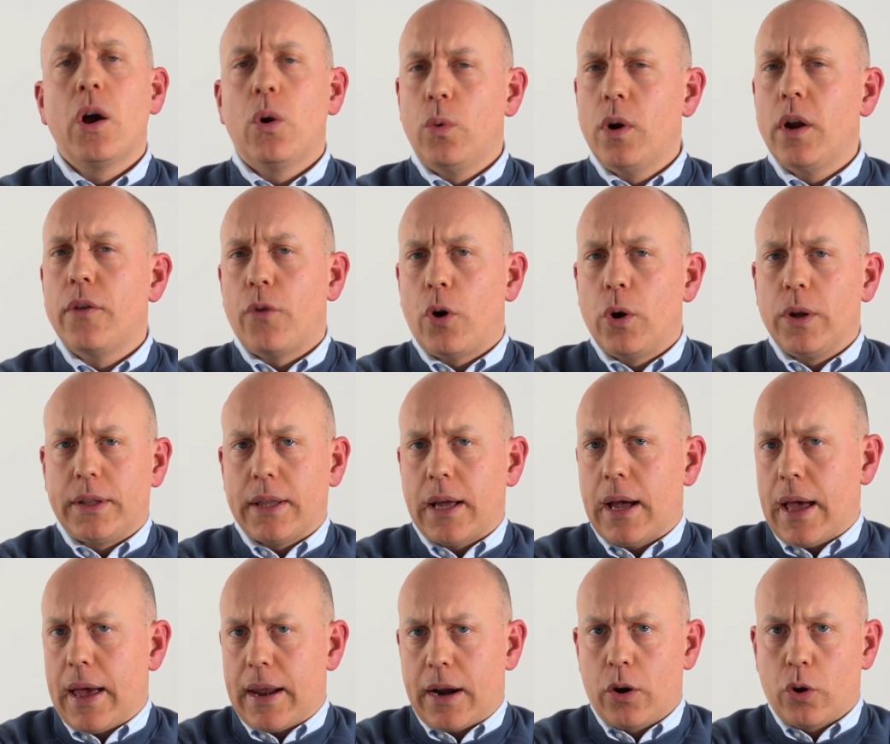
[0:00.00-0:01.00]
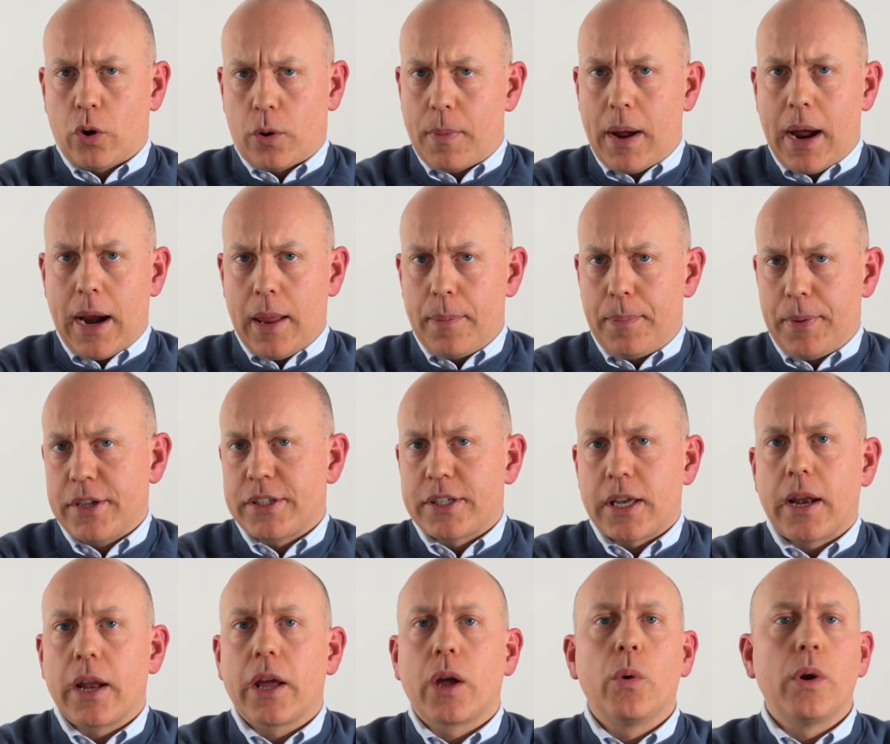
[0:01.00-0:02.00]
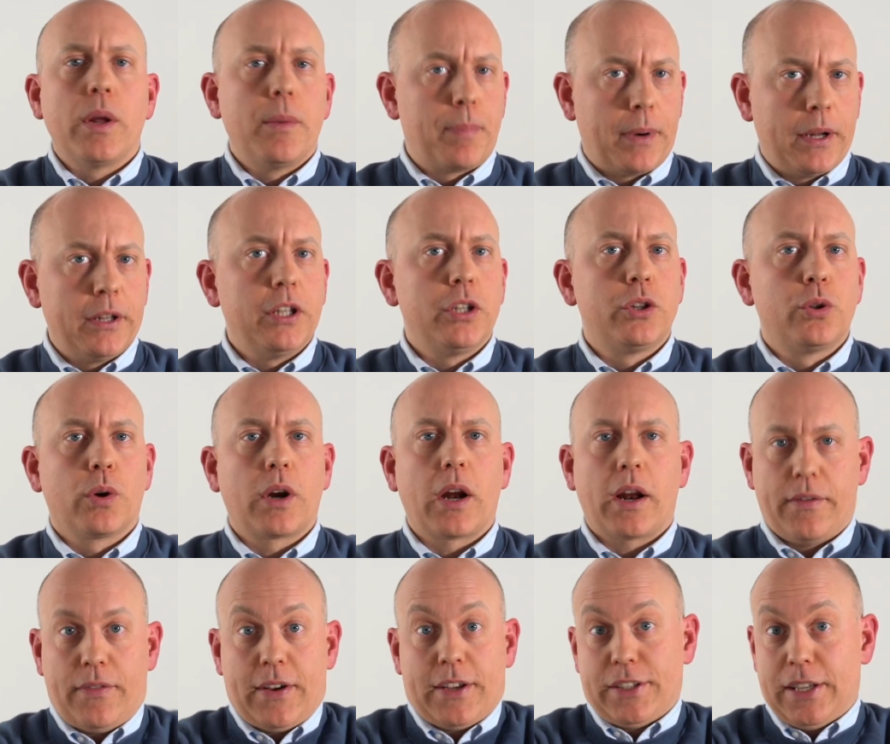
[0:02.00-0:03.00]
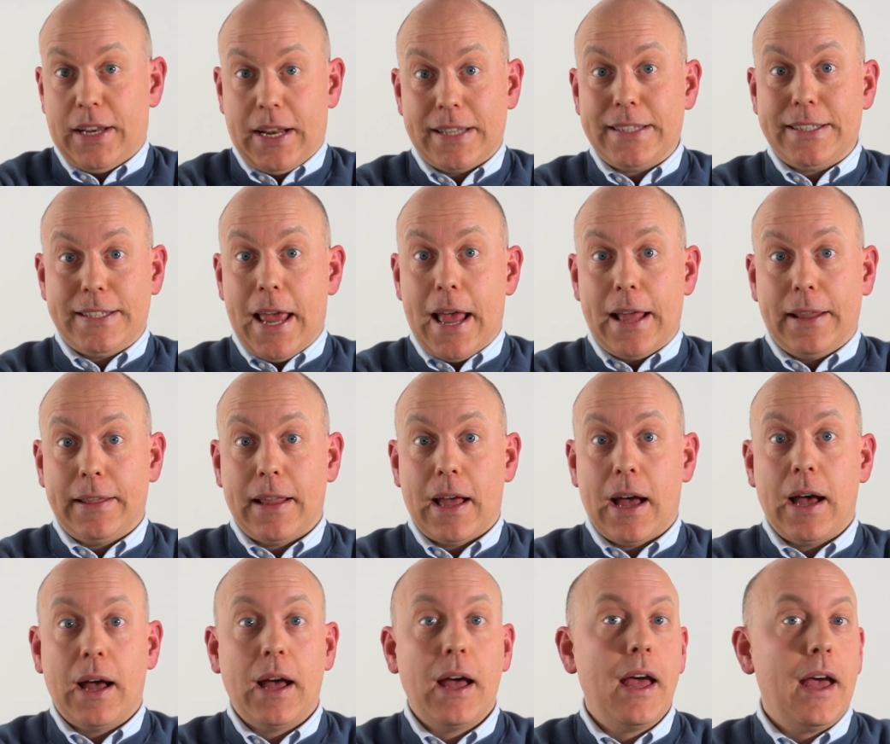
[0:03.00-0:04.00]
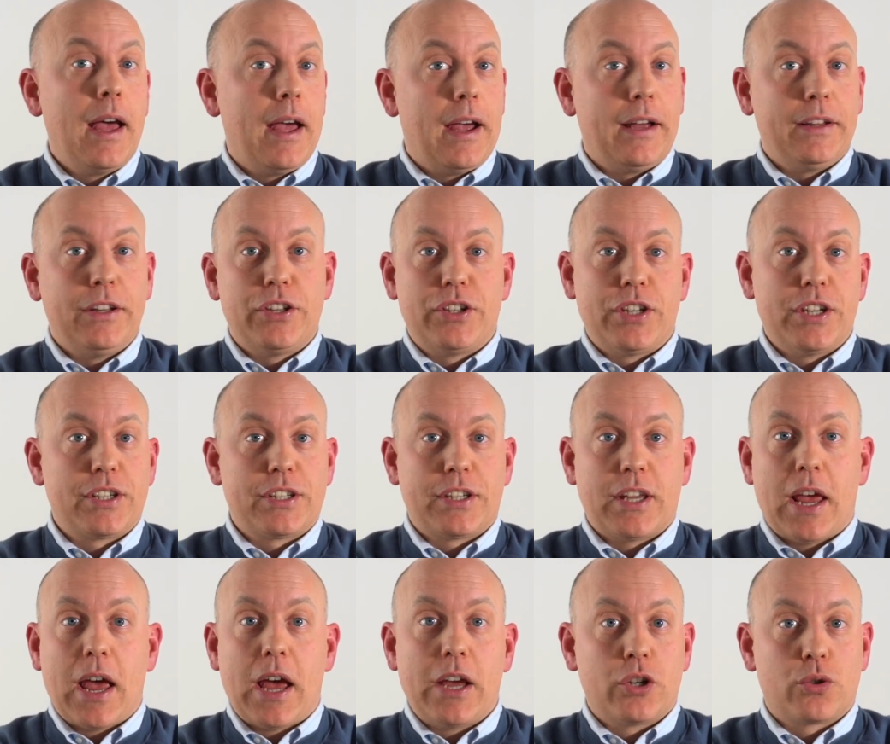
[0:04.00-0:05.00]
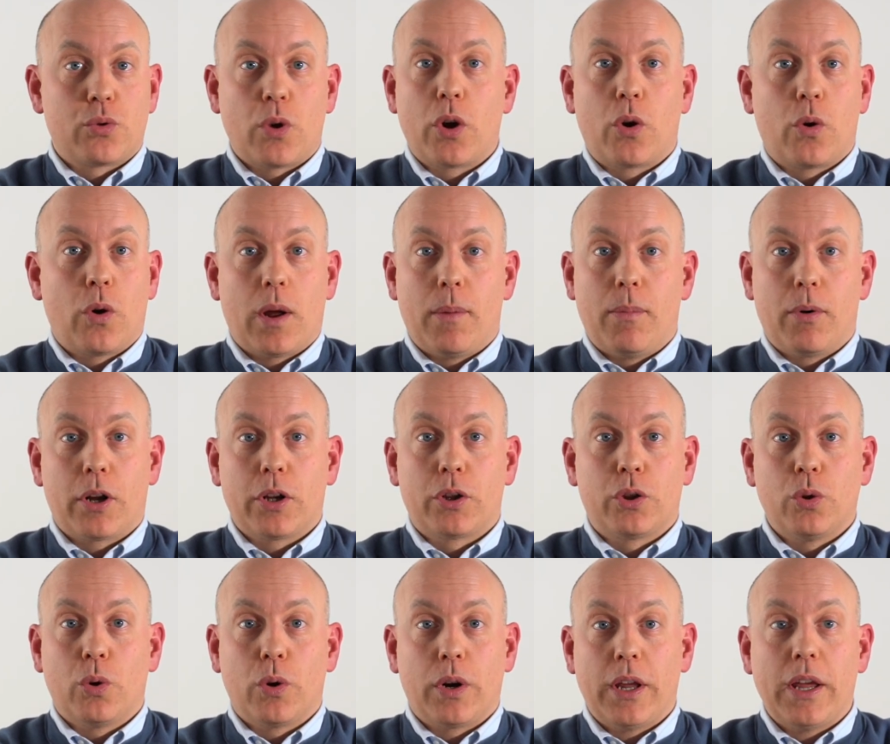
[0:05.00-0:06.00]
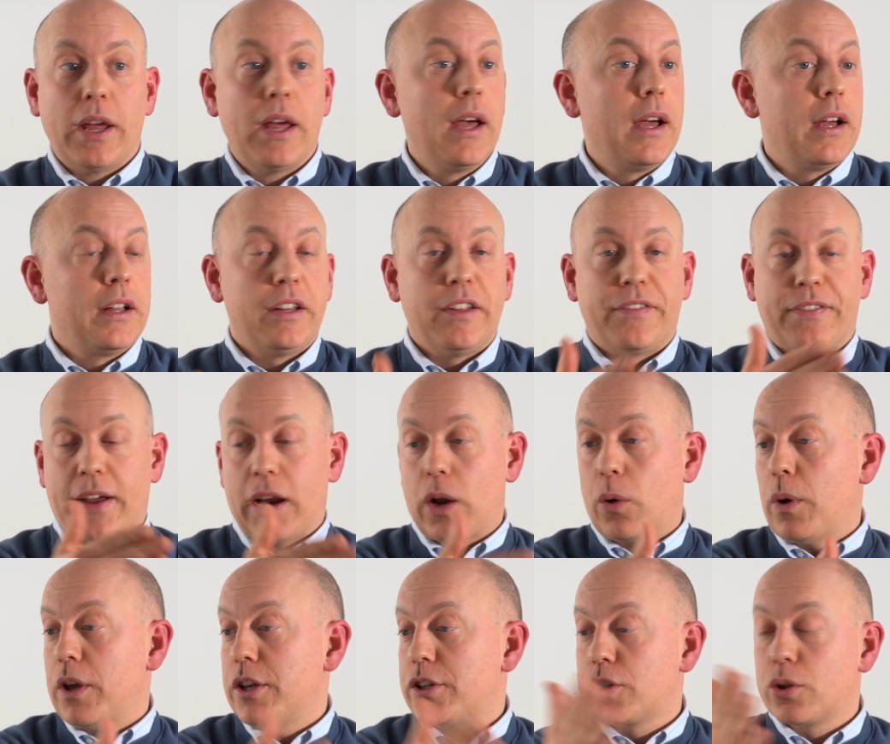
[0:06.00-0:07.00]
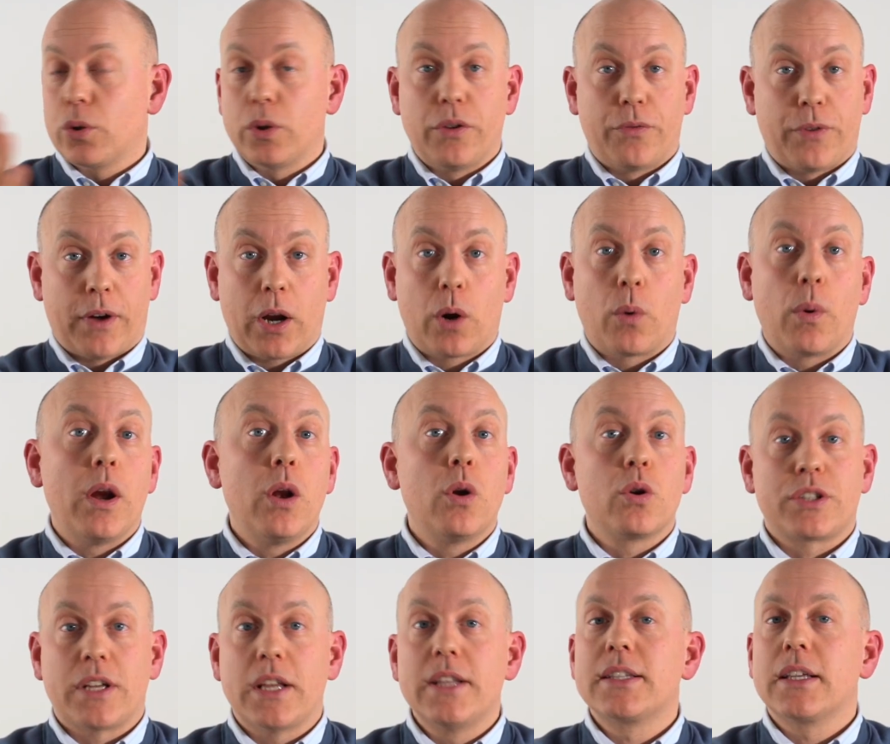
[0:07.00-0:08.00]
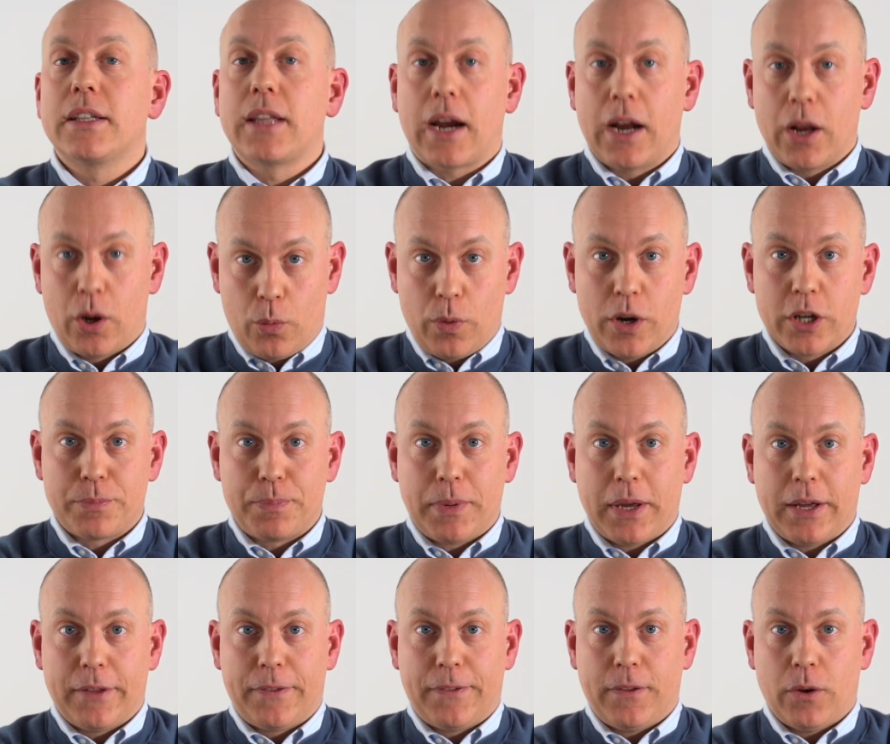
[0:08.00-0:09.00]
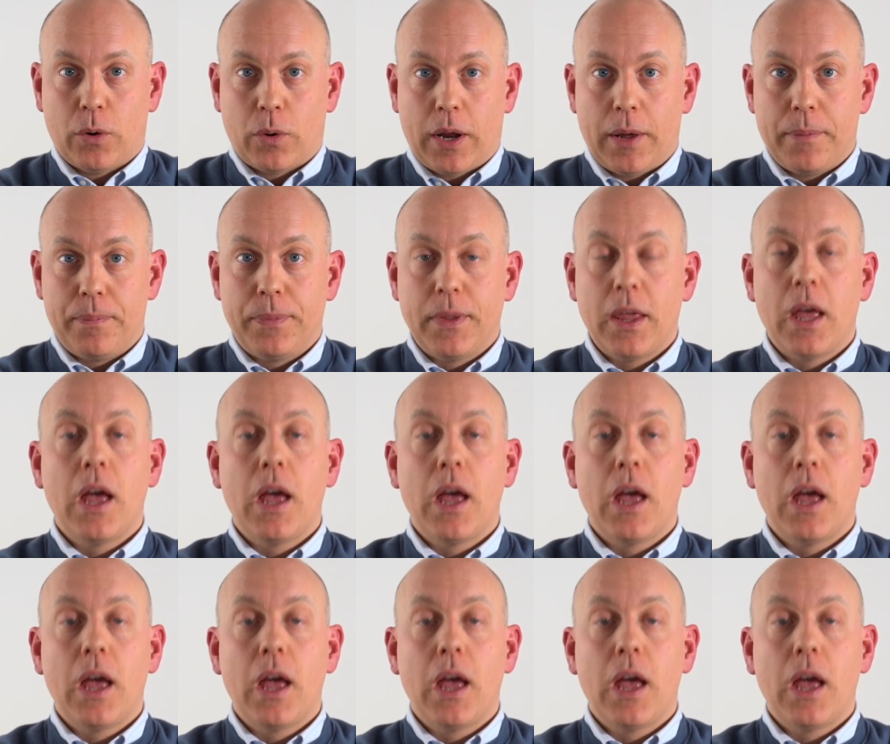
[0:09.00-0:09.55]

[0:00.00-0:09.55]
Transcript: Una volta era normale pensare che un imprenditore arrivasse in azienda e dicesse ai suoi collaboratori di fare questo, di fare quello, senza dare alcuna spiegazione.